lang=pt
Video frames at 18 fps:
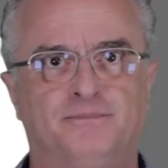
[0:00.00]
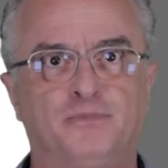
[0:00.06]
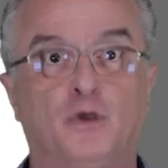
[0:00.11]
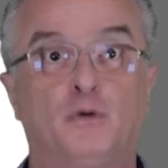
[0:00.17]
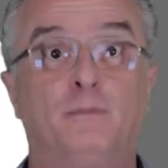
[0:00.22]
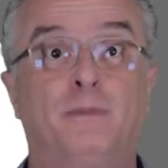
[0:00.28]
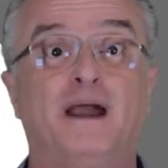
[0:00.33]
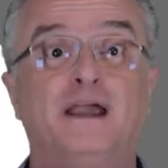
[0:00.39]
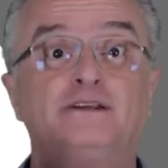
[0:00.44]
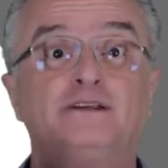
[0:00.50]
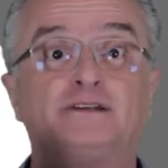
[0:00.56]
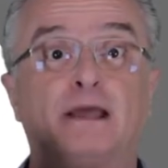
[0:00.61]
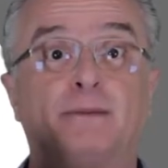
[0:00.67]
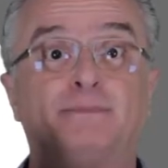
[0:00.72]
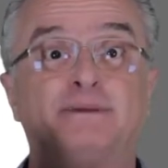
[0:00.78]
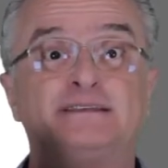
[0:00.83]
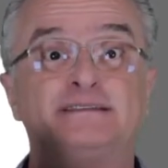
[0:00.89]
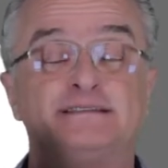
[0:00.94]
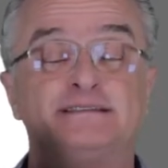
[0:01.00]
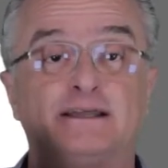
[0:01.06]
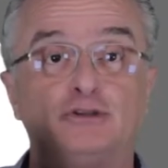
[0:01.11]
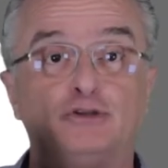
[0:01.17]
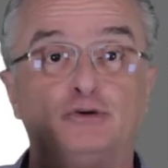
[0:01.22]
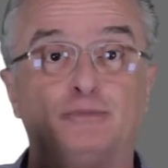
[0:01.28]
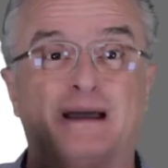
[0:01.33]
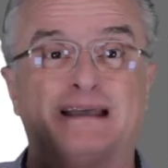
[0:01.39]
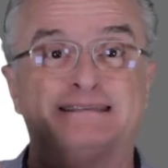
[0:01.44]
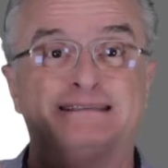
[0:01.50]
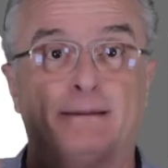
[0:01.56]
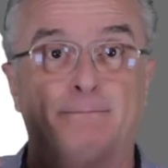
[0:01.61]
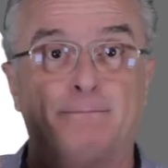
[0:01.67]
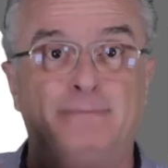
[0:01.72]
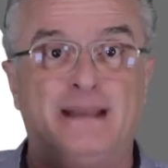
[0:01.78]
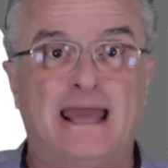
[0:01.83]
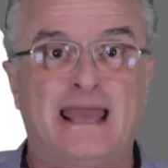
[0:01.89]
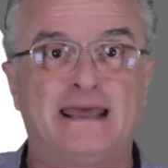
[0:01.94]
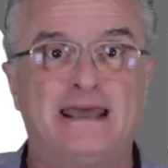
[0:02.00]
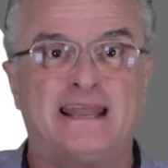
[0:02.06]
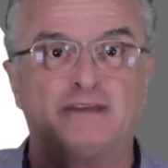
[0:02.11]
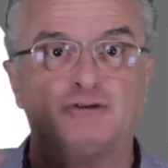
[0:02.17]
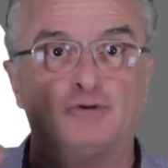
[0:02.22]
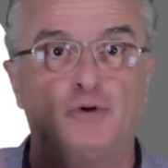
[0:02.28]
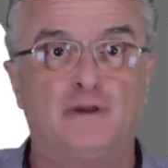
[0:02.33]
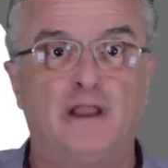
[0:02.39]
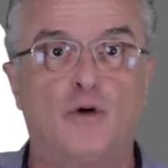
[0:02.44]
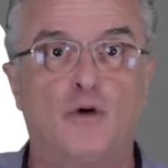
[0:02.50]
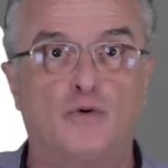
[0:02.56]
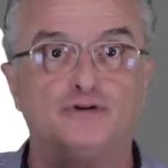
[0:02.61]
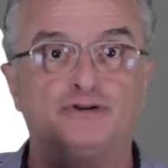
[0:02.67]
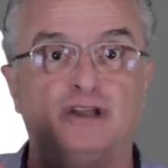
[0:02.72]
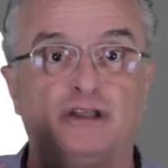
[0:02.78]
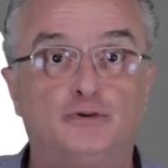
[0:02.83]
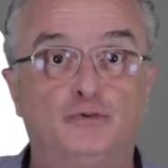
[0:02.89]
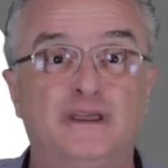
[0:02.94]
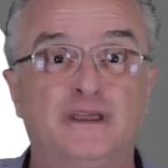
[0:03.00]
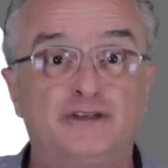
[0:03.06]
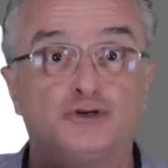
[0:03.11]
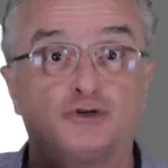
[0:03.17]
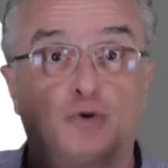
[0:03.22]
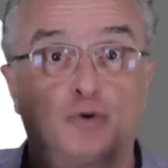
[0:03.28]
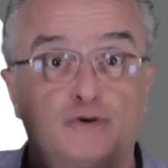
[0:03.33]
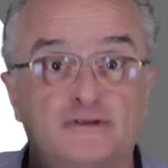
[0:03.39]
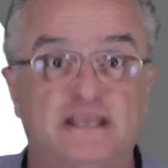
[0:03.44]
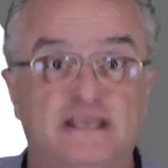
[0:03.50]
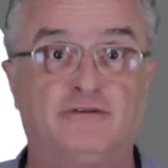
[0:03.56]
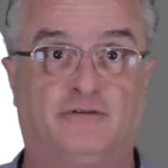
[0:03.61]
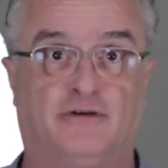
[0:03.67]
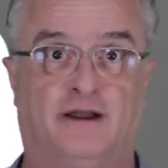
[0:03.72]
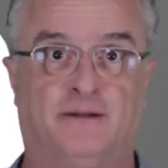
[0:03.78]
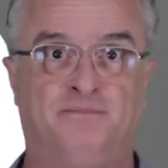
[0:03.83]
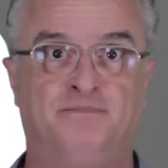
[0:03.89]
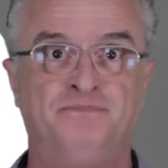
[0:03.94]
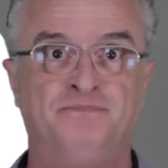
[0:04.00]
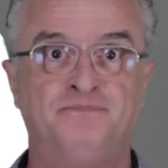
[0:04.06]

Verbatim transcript: O país está precisando de uma Assembleia Nacional Constituinte exclusiva,